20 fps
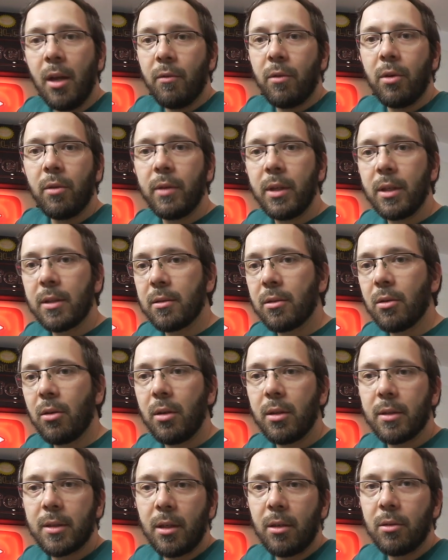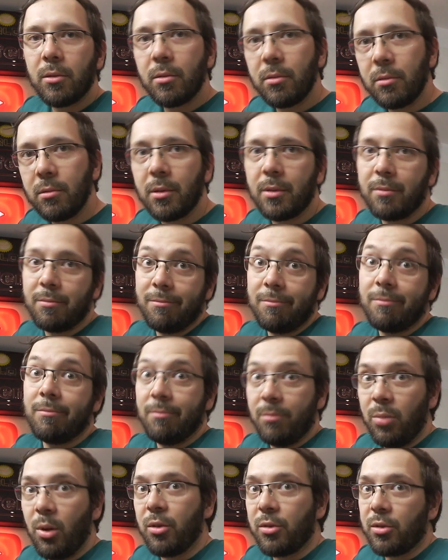VW ist ein tolles Auto, nur
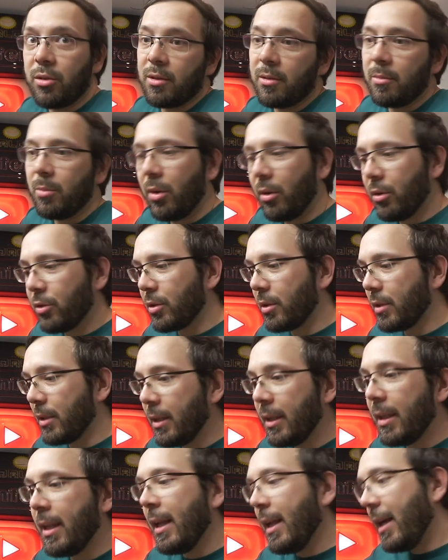Porsche ist ein Porsche, ne?